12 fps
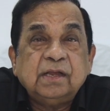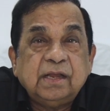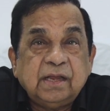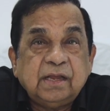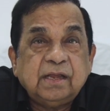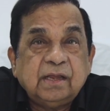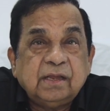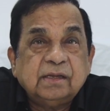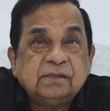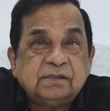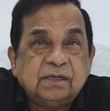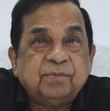ఈ
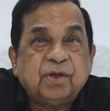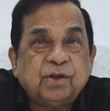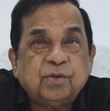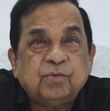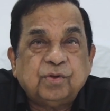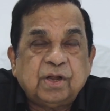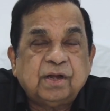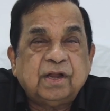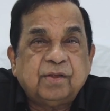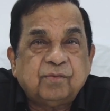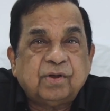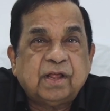సినిమాలో ఉన్న
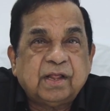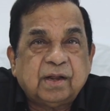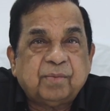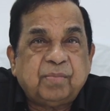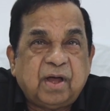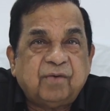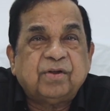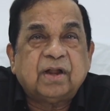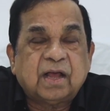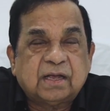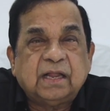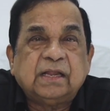ఉన్నాయన్న భావన
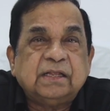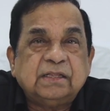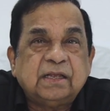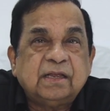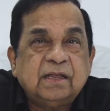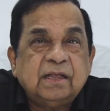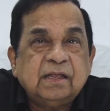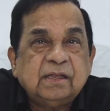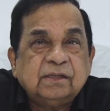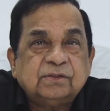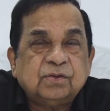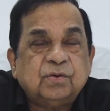నాకు కలిగింది
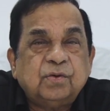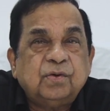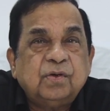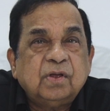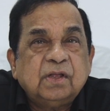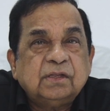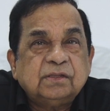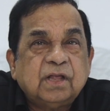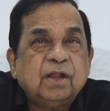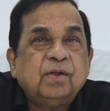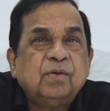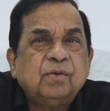సో
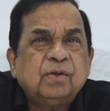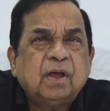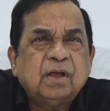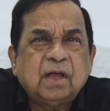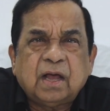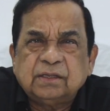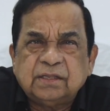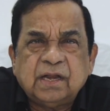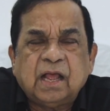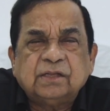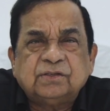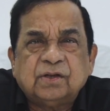దానిలో అతి
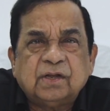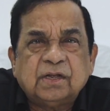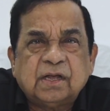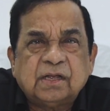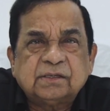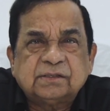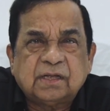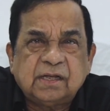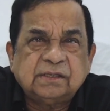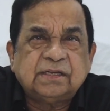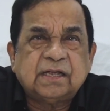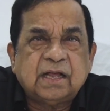న్యాచురల్గా
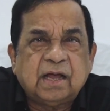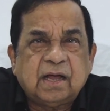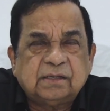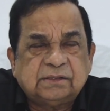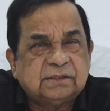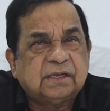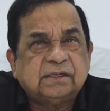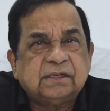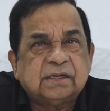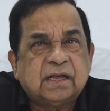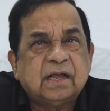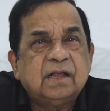సహజంగా అతి
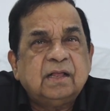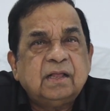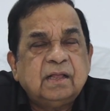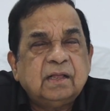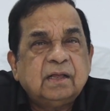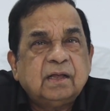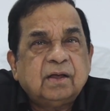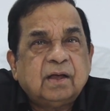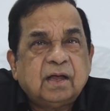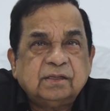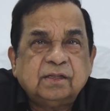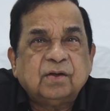సహజంగా
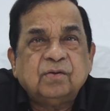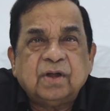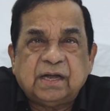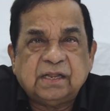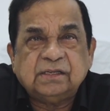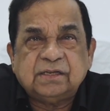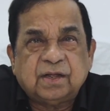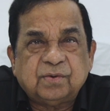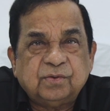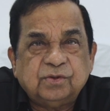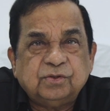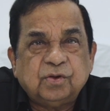అందరూ
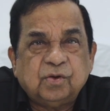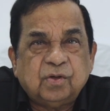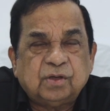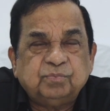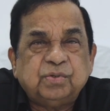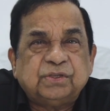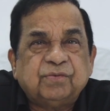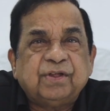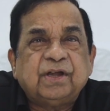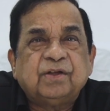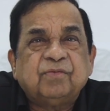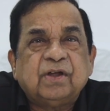నటించారు ఇందులో
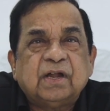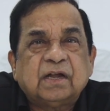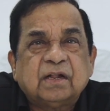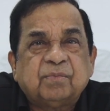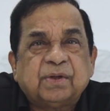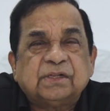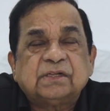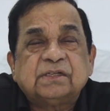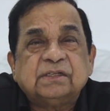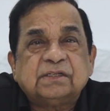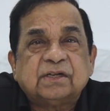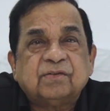అద్భుతమైనటువంటి నటన
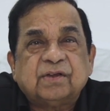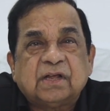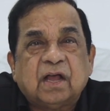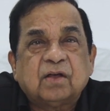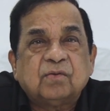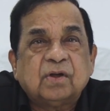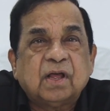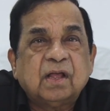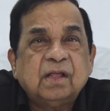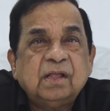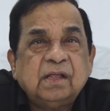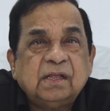ప్రదర్శించడం కాకుండా
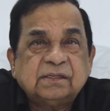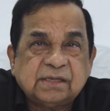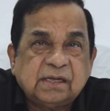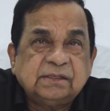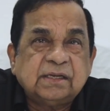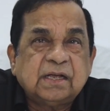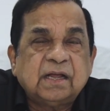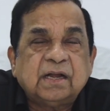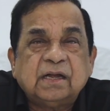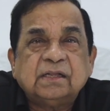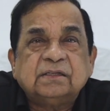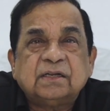సహజంగా
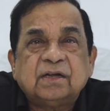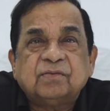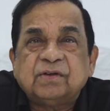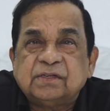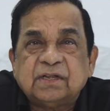నటించినటువంటి